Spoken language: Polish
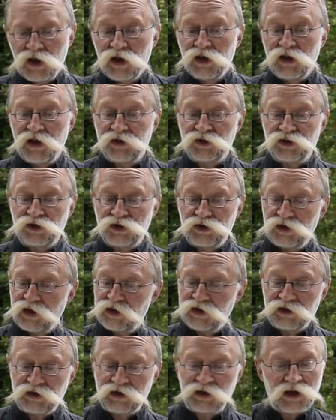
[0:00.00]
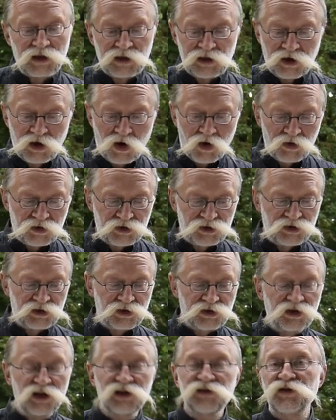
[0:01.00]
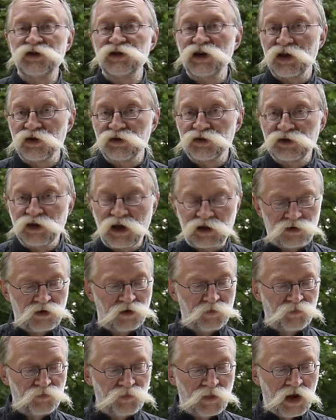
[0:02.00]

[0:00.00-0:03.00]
Lecz niedyskretny gość, nie zważając na to,